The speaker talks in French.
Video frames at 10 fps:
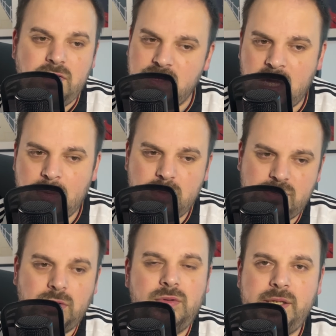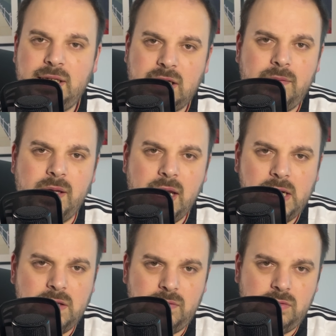Finalement, lui de son côté, il a travaillé,
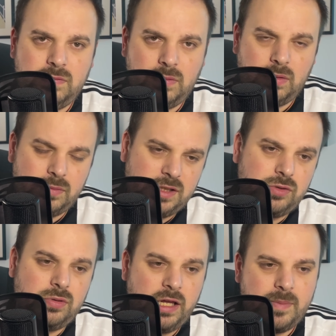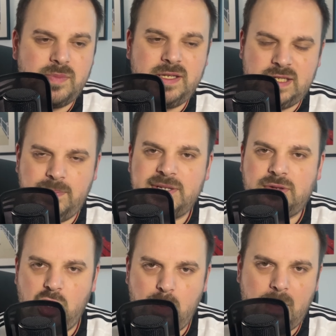il est devenu titulaire, même si c'est
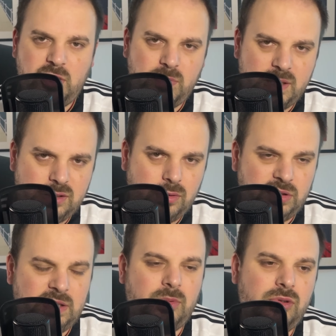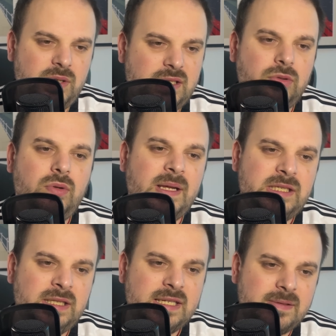parce qu'il y a pas mal de blessures, notamment de Lisandro
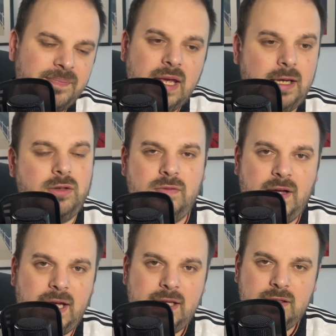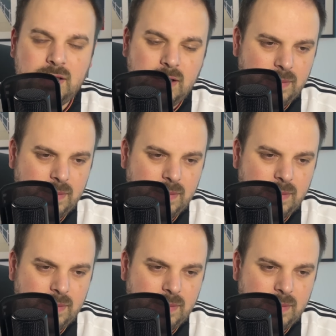Martinez et de Varane.